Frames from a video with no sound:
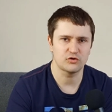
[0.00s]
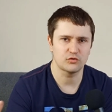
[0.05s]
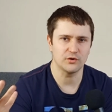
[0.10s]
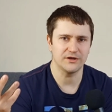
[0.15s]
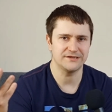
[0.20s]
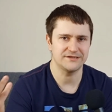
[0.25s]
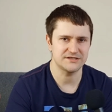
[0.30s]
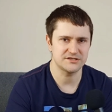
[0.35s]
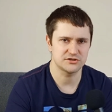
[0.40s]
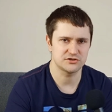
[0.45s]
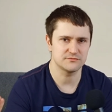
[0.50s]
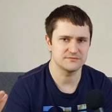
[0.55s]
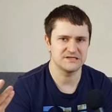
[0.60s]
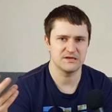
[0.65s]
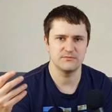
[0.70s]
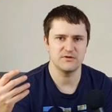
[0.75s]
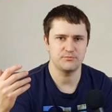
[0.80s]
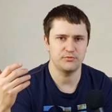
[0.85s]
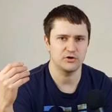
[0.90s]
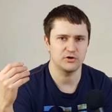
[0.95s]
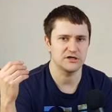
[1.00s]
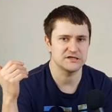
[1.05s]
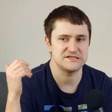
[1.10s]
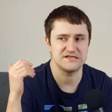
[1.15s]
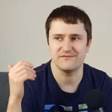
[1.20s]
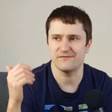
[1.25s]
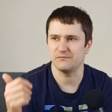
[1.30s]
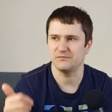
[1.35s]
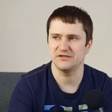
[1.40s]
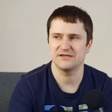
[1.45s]
które też chcą z nami pograć,
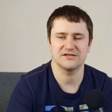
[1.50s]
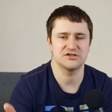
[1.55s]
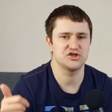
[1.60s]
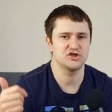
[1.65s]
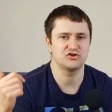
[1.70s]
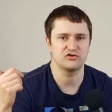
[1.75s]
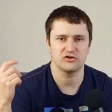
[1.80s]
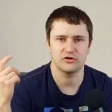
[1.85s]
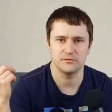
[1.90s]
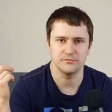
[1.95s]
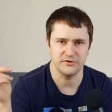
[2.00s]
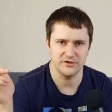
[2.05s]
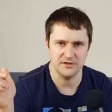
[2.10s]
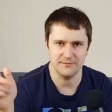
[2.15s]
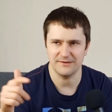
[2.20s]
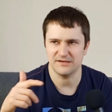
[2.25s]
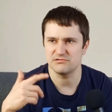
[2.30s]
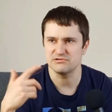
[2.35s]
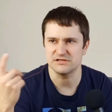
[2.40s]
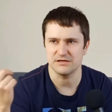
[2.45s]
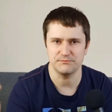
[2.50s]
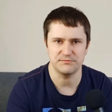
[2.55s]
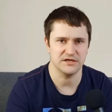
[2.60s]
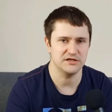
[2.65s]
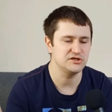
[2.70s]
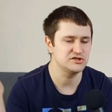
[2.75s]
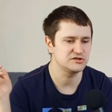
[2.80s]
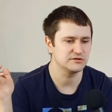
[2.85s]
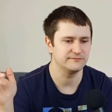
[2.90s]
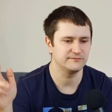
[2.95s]
nie wiem, gitarzystą, innym jakimś tam
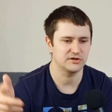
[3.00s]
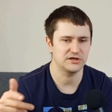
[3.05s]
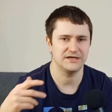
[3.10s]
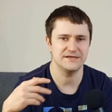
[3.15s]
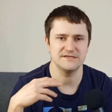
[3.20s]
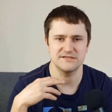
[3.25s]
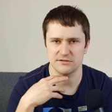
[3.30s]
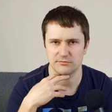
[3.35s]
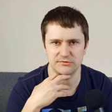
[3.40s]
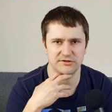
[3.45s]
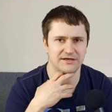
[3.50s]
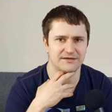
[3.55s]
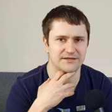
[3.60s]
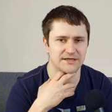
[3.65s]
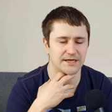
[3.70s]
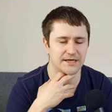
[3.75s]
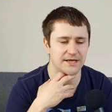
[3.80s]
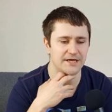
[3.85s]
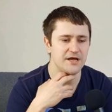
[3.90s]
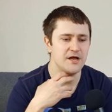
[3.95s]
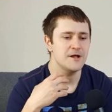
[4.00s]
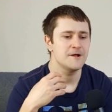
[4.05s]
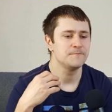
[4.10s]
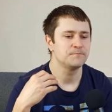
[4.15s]
pianistą, wokalistą i tak dalej,